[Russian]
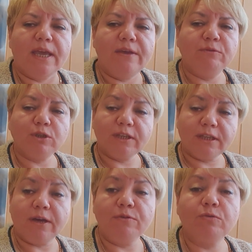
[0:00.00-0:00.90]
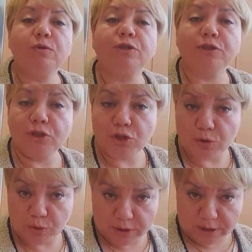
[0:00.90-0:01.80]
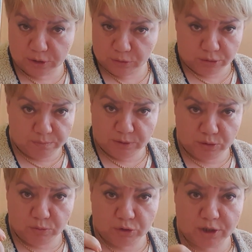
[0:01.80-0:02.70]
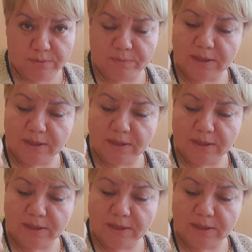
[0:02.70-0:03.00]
и вот этот ковер вот этой щеткой, которая без ручки.